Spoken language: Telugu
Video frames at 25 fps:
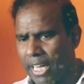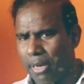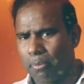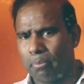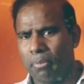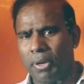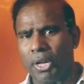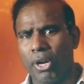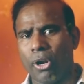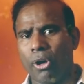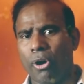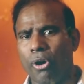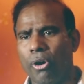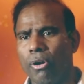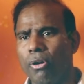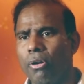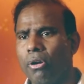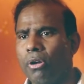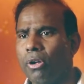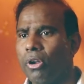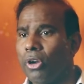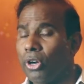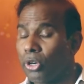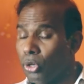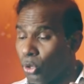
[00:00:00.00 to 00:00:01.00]
డెబ్బైలో
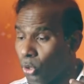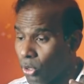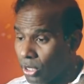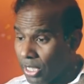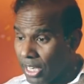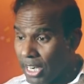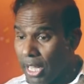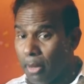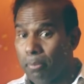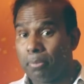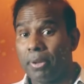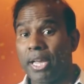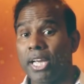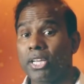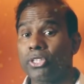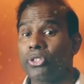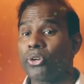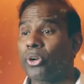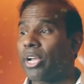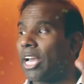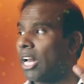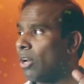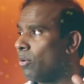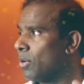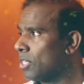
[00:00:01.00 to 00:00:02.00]
నూట డెబ్బై ఐదు
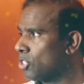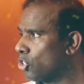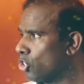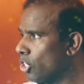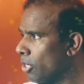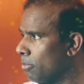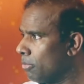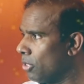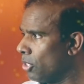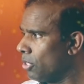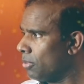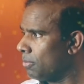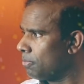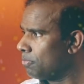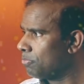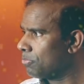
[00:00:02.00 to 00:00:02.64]
గెలవచ్చేమో